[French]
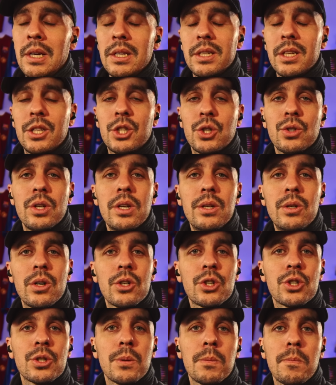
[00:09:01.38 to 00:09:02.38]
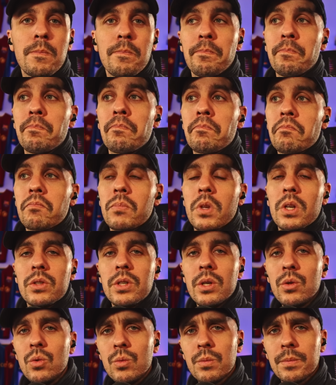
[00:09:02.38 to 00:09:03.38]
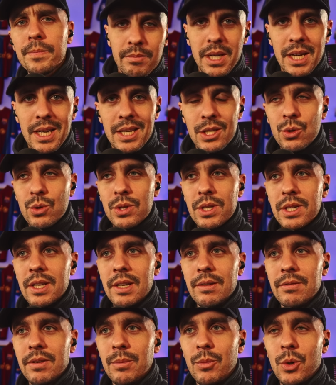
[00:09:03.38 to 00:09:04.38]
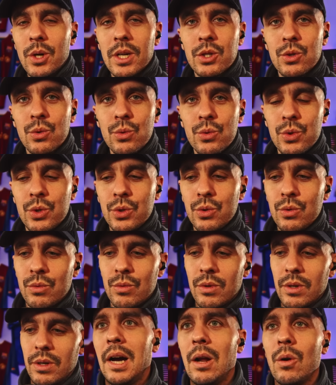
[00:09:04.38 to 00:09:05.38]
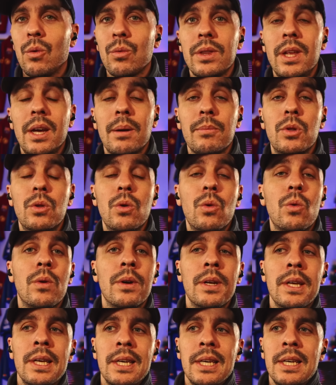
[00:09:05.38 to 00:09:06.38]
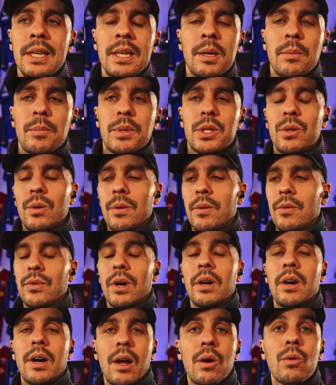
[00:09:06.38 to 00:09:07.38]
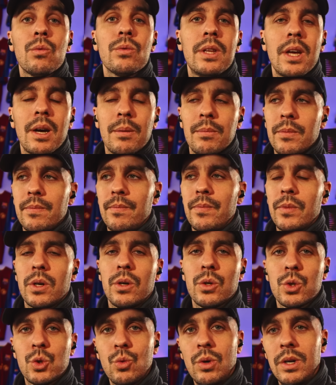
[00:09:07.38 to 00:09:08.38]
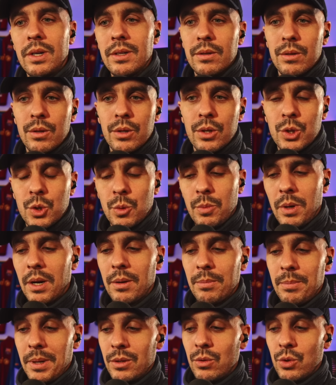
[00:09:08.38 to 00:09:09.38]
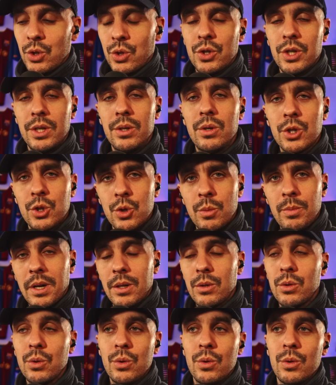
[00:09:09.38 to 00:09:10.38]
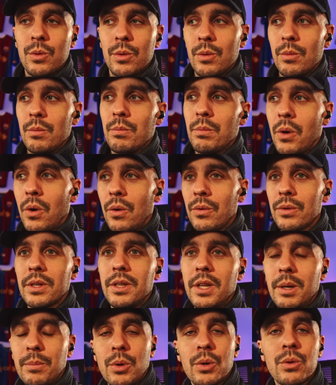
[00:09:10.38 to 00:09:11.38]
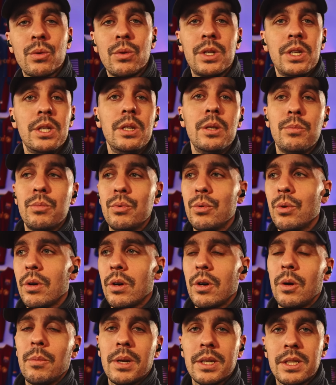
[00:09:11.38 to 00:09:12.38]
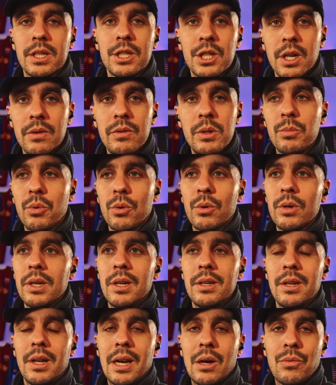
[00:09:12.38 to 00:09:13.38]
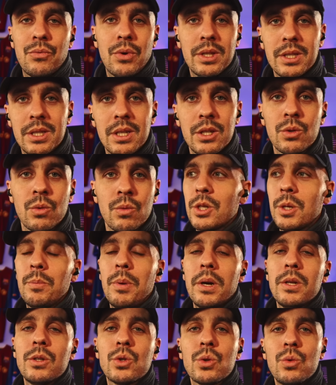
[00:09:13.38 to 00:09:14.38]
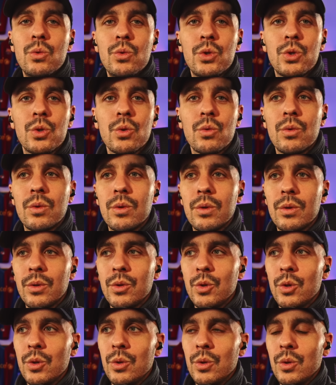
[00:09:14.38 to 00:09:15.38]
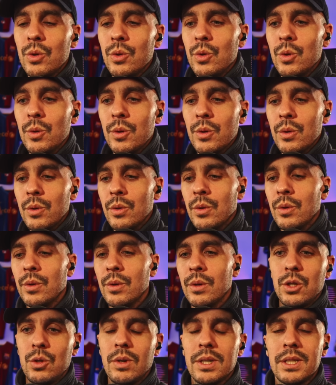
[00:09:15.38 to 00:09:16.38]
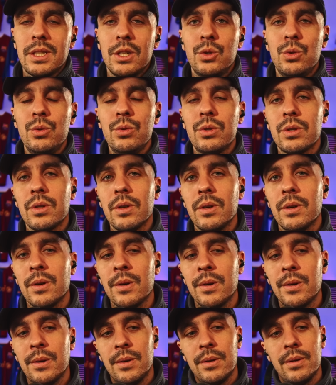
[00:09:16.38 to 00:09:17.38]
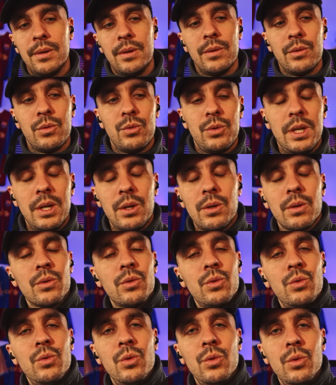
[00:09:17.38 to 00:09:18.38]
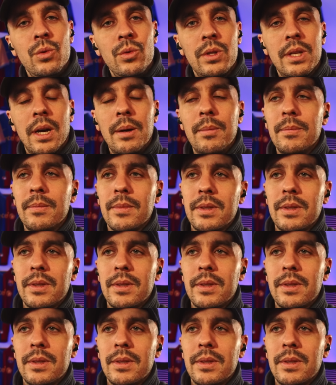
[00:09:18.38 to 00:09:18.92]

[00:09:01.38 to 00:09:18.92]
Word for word: c'est de changer de coach. C'est tout. Mais est-ce que c'est vraiment la solution à long terme Non. Parce que, enfin, à long terme, en soi, je parle pas de changer de coach, je parle de prendre n'importe qui pour remplacer Xavi pour la, fin de saison. C'est pas une solution euh, de, de, tu vois, c'est juste, euh, tu sais, quand tu ta,